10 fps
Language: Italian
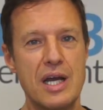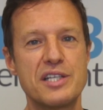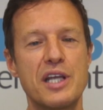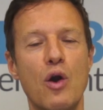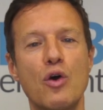
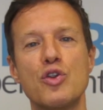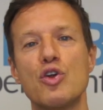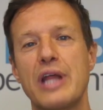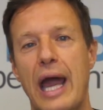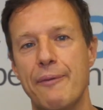
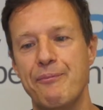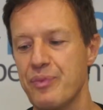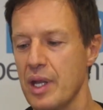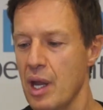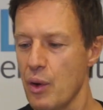Secondo te,
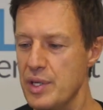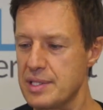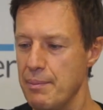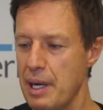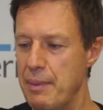
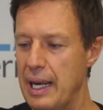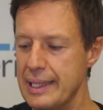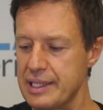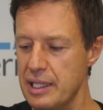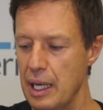questa
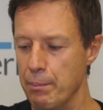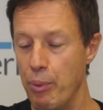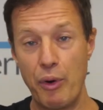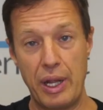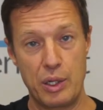marmellata di
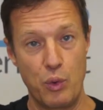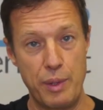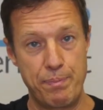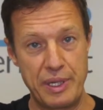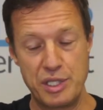lampone, il
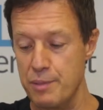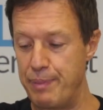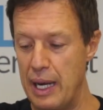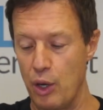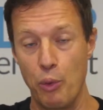cui
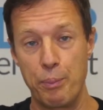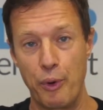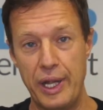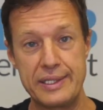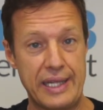principale
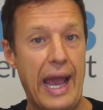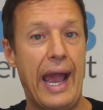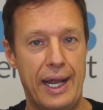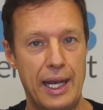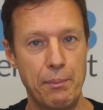componente
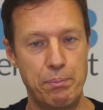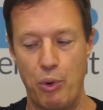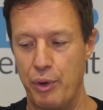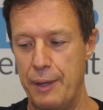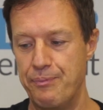è il
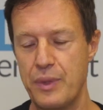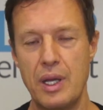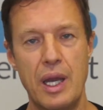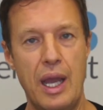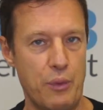lampone,
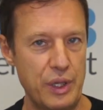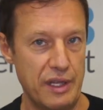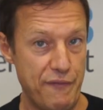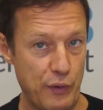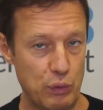e
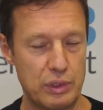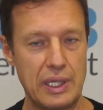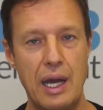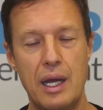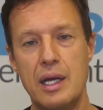quindi
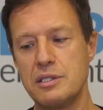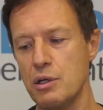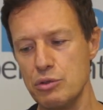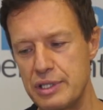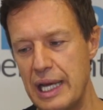frutta.
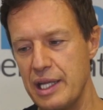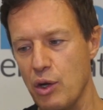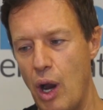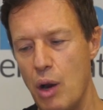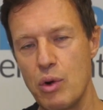Secondo te
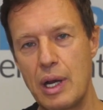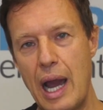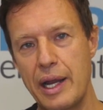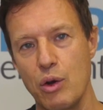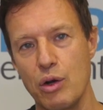dico ha un
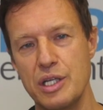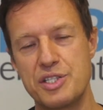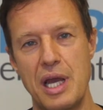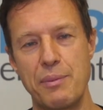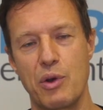carico
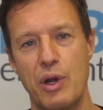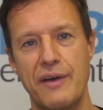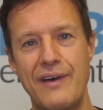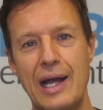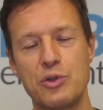glicemico
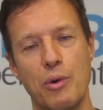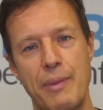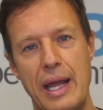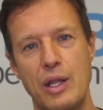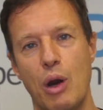elevato o
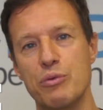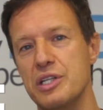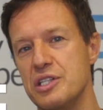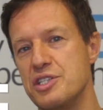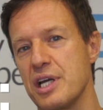meglio ha un
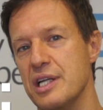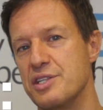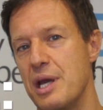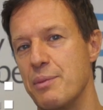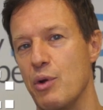indice
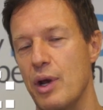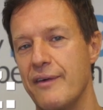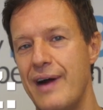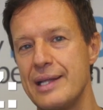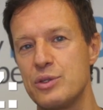glicemico
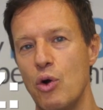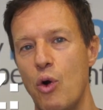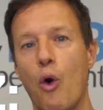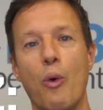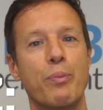
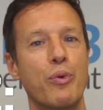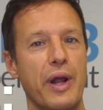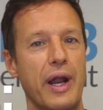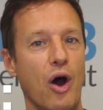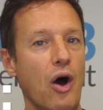elevato
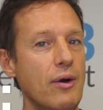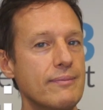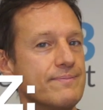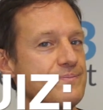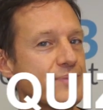oppure no?